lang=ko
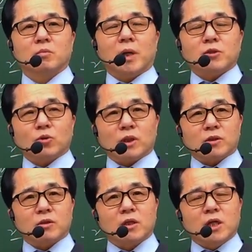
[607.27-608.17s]
팔쪽
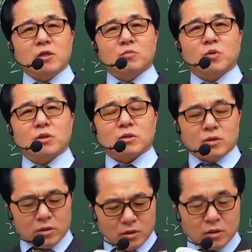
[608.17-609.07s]
같은 거, 헬륨 뭐 이런
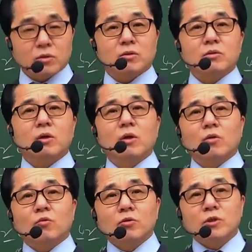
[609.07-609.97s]
거. 예, 그런 건
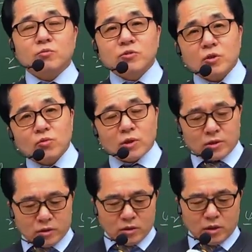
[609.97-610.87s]
원자 분자
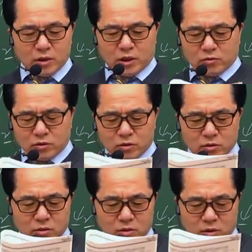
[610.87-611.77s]
똑같아요. 하나로 그냥.